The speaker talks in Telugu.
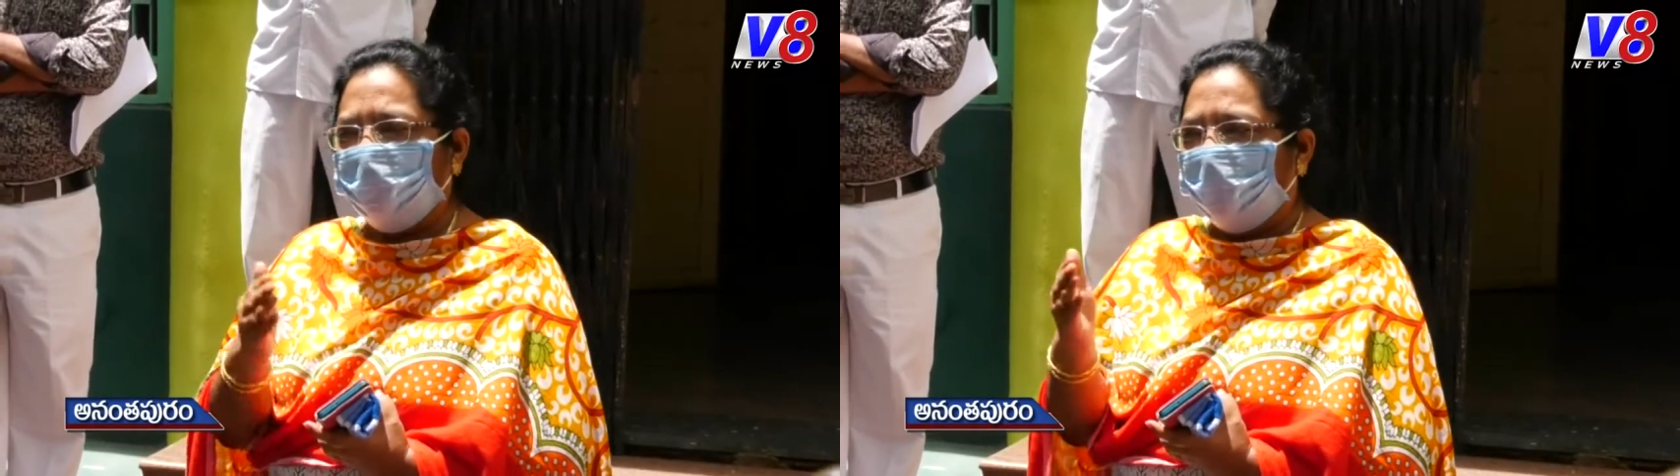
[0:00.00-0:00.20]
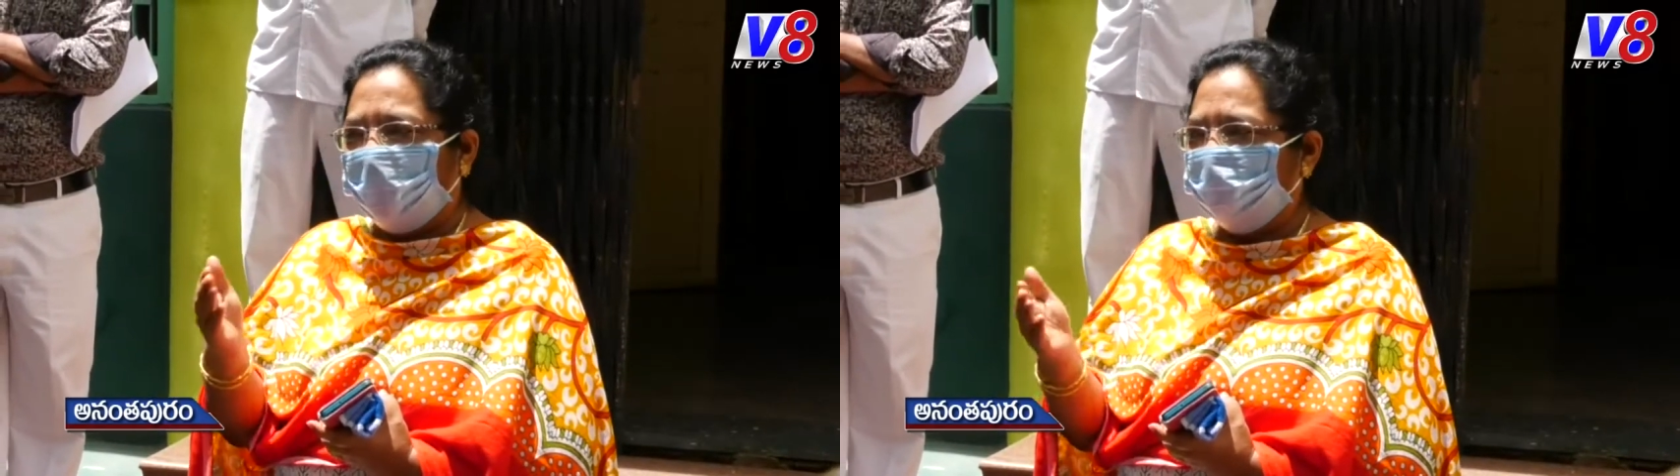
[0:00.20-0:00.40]

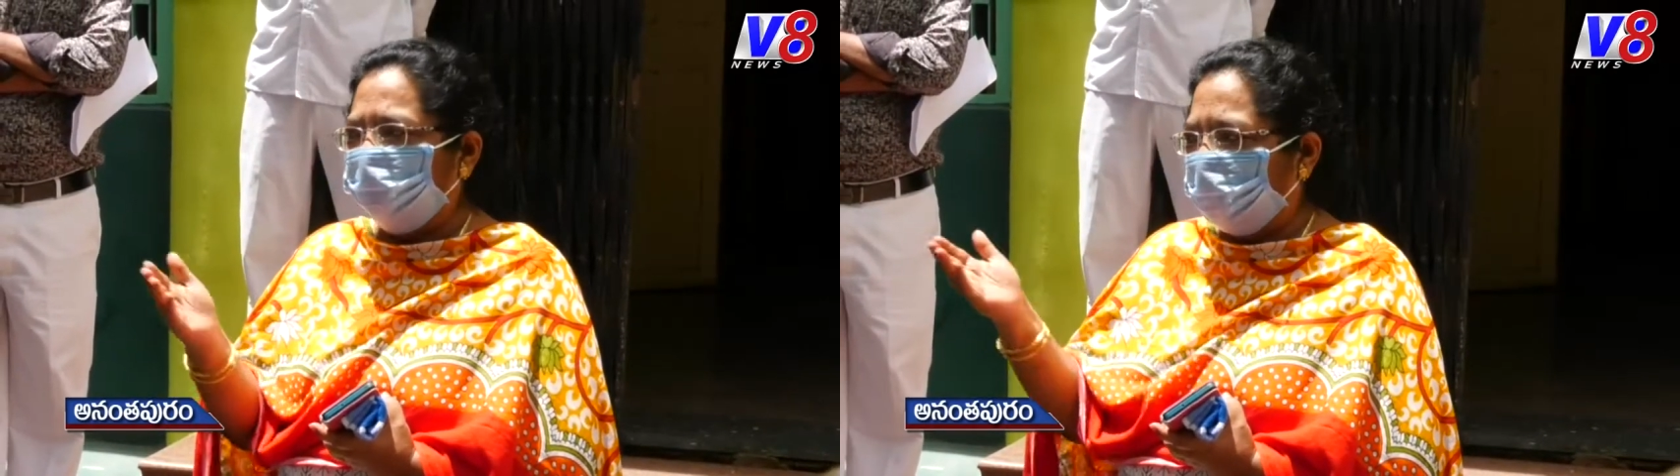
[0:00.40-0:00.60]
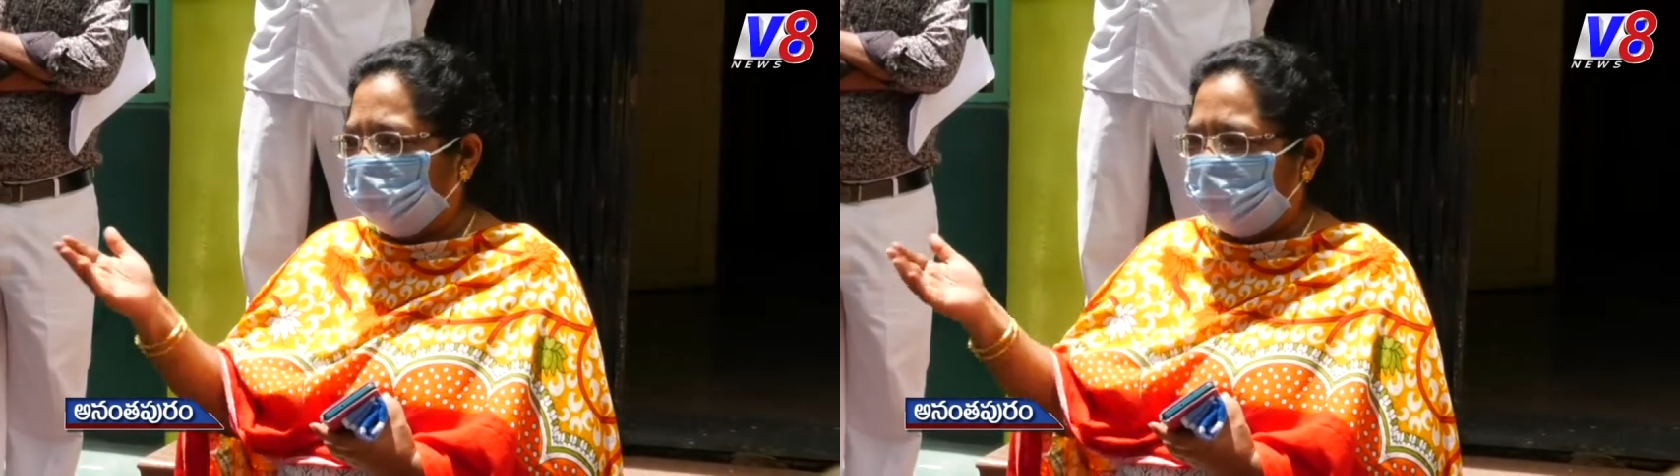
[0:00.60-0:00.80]
అది కూడా
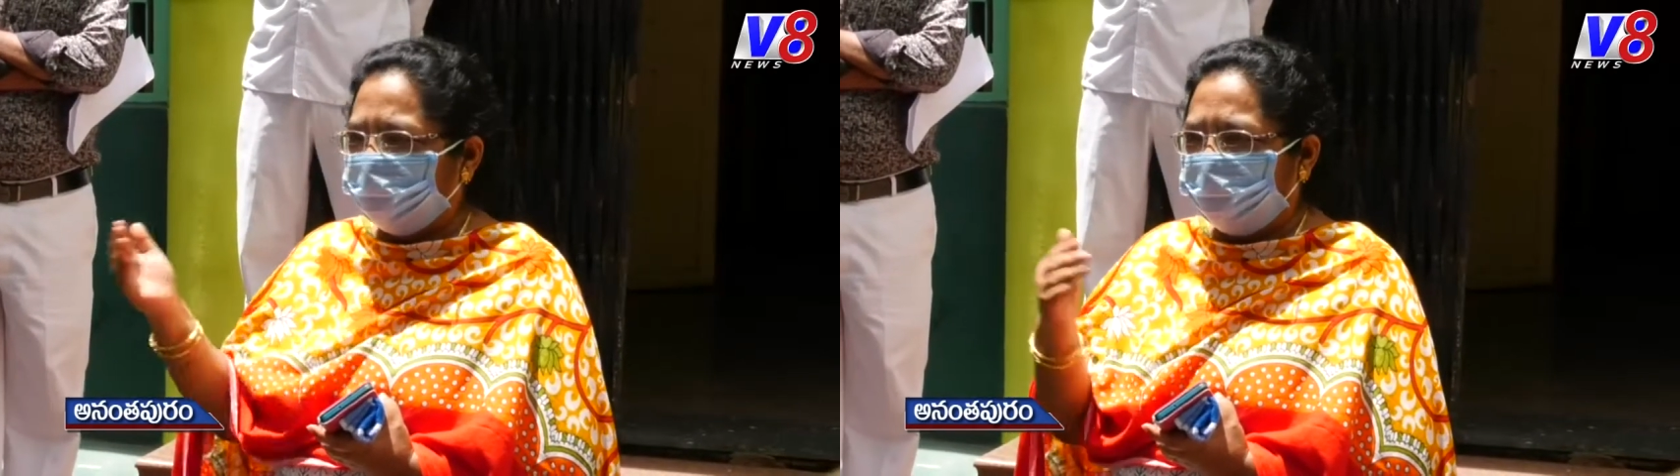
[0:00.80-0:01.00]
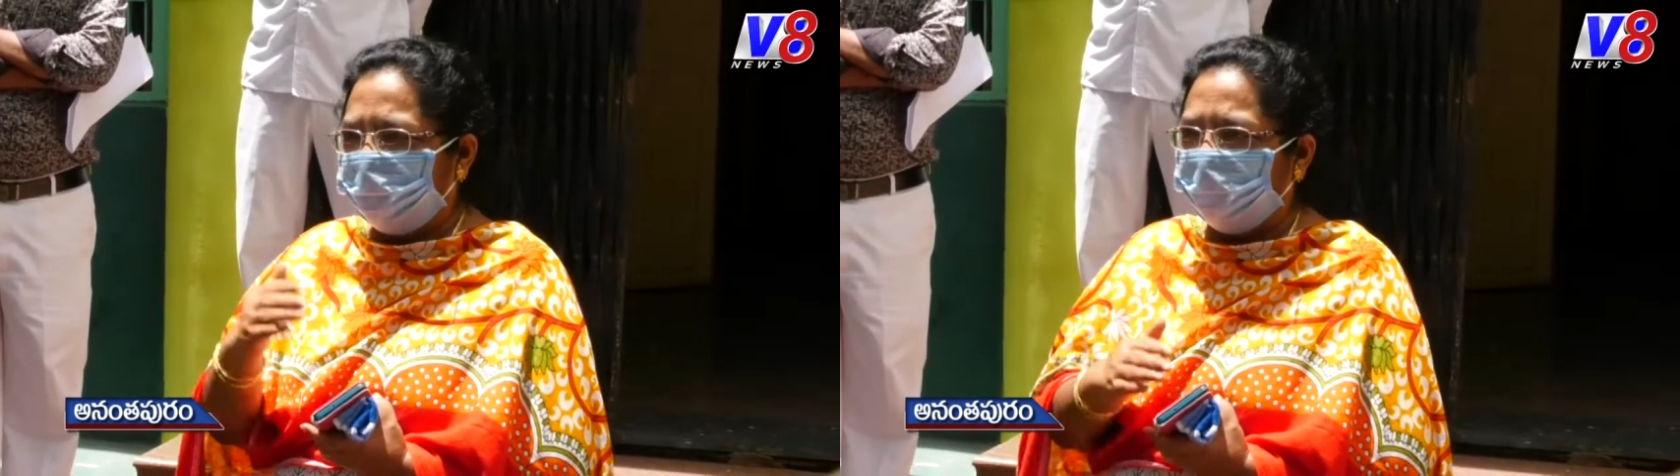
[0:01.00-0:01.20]
వీరు
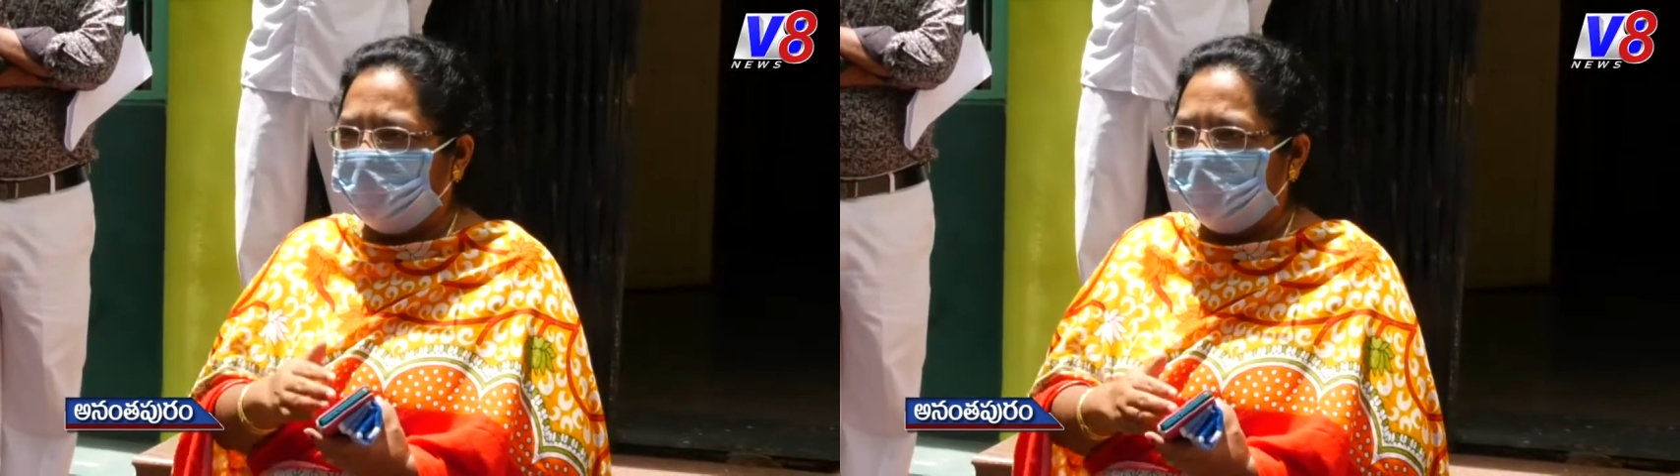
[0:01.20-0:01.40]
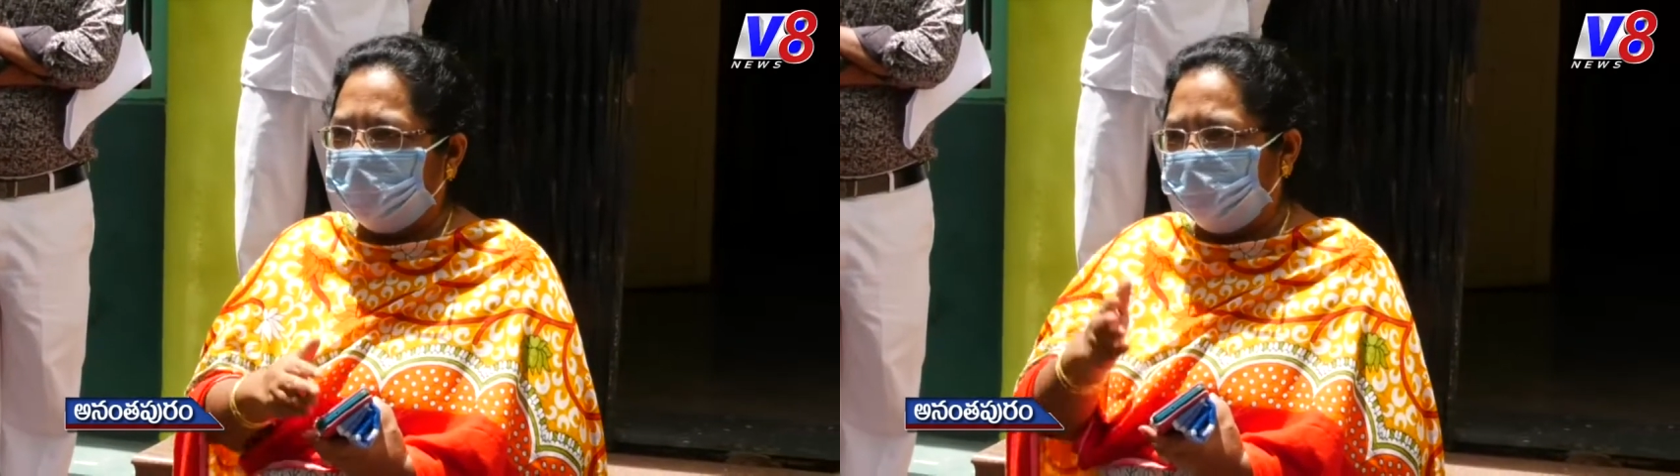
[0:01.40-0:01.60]
వచ్చి అడిగారు